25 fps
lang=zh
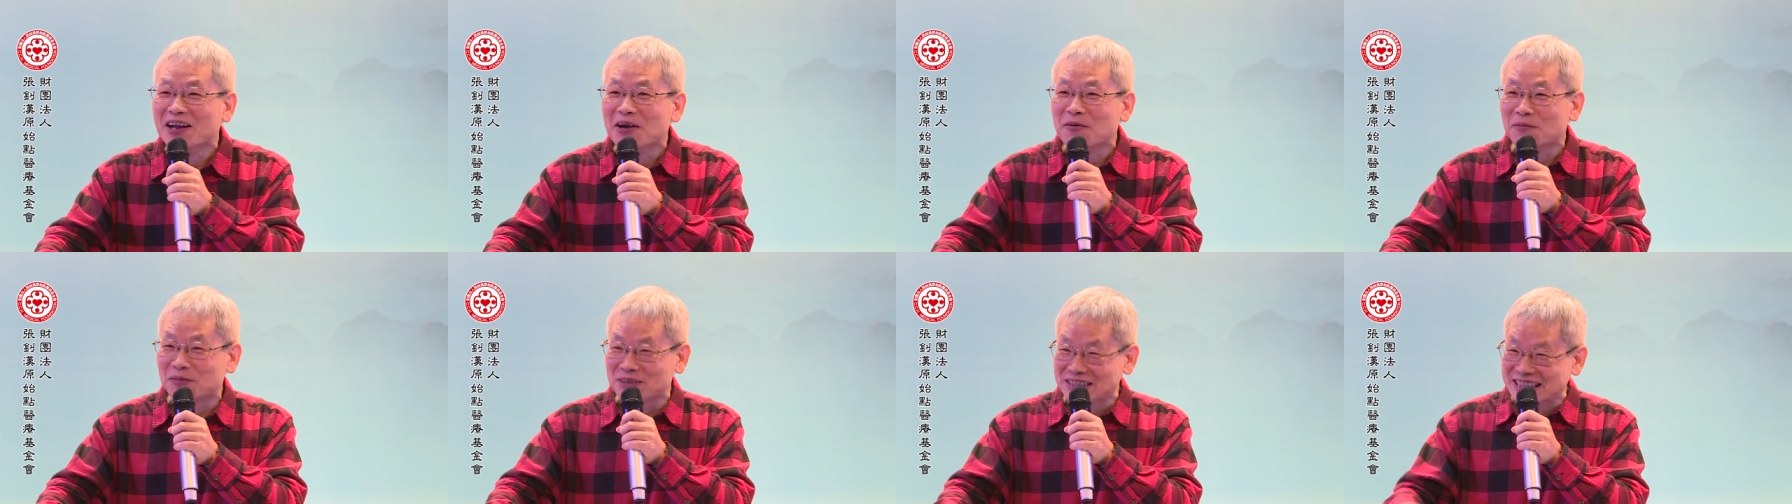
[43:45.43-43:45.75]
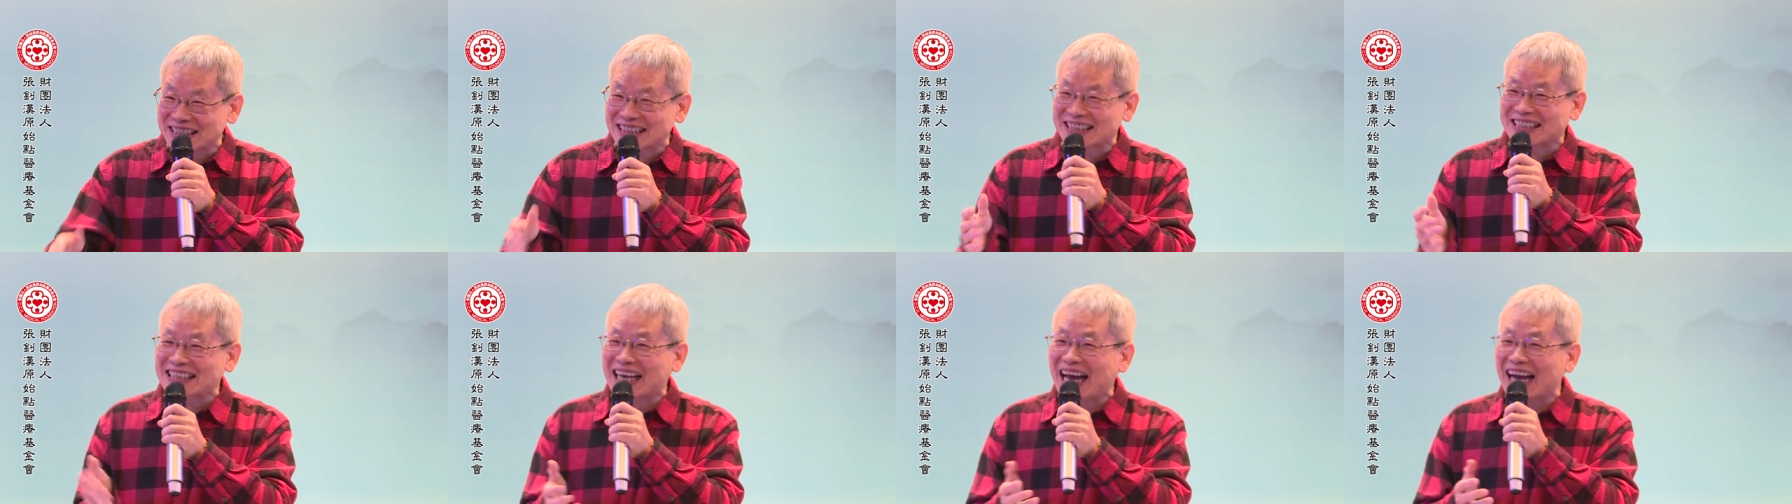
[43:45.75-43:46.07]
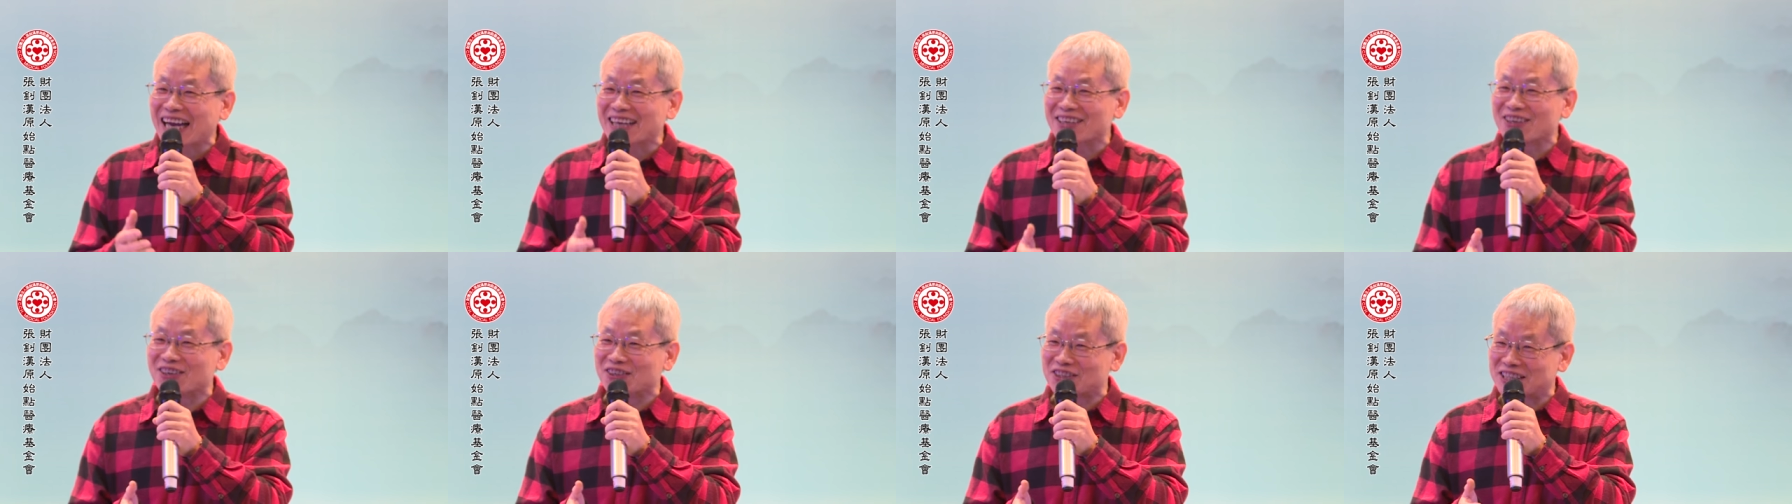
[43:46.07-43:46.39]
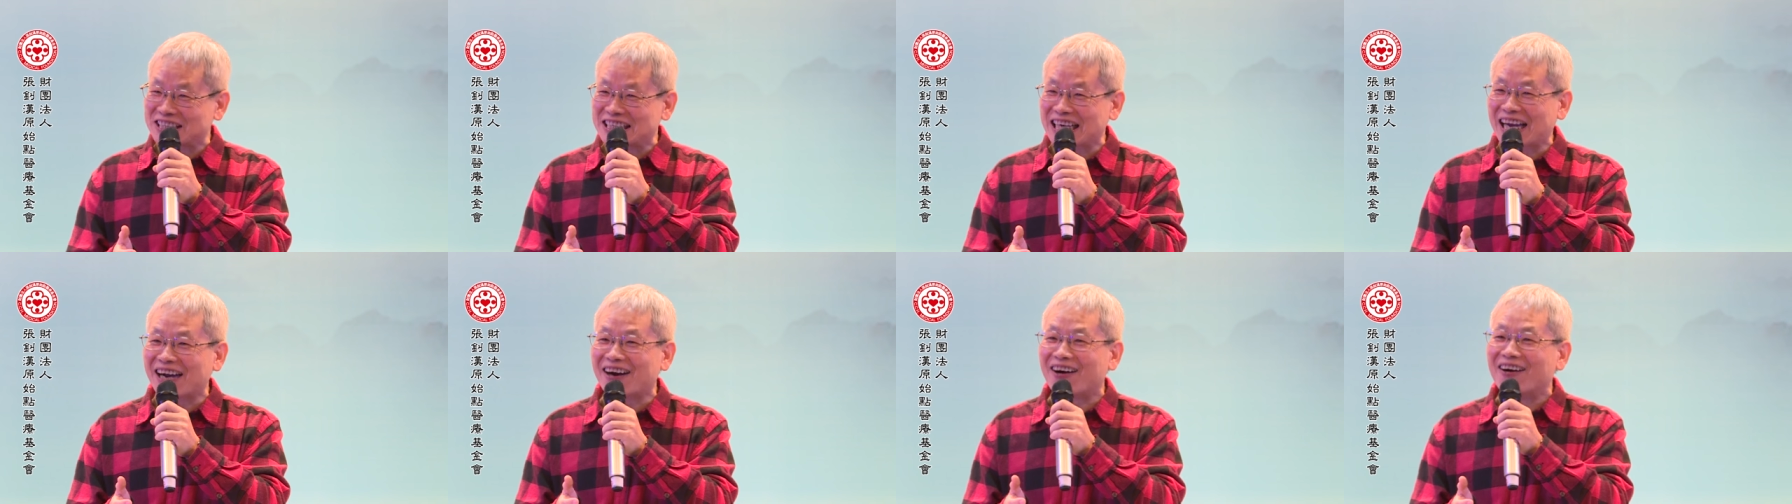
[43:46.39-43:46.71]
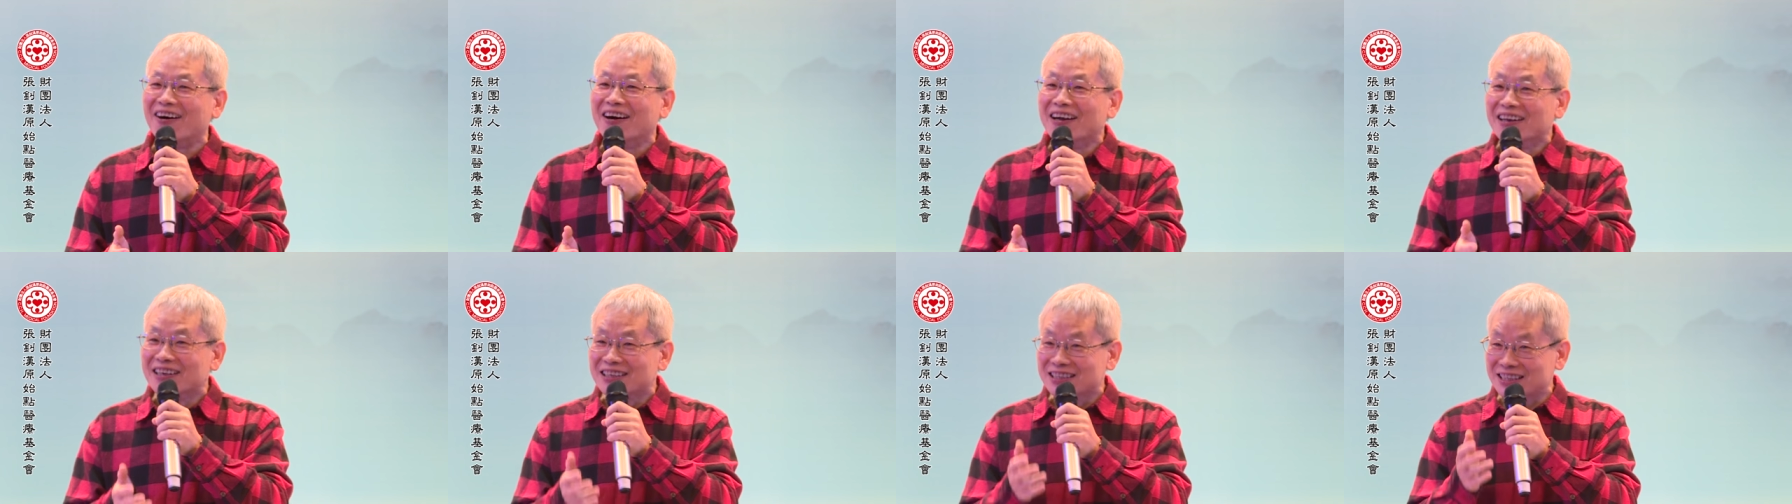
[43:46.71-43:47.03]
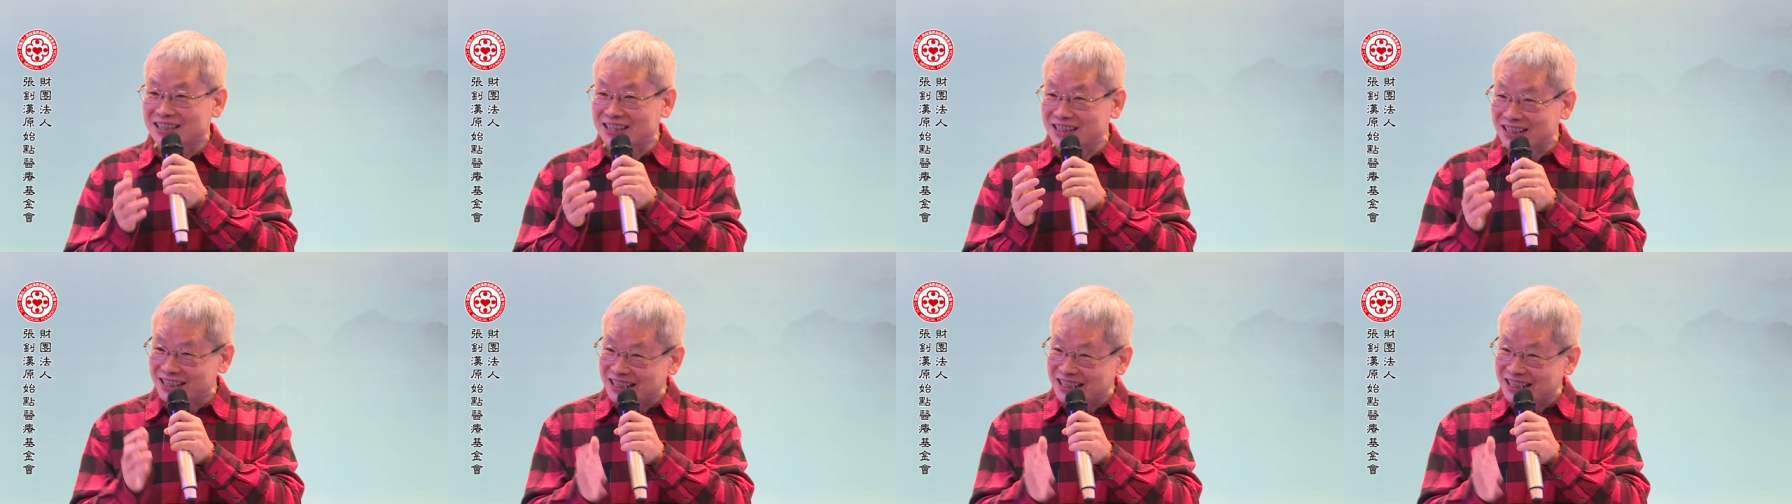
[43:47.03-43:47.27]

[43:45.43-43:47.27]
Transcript: 不是沙有效，是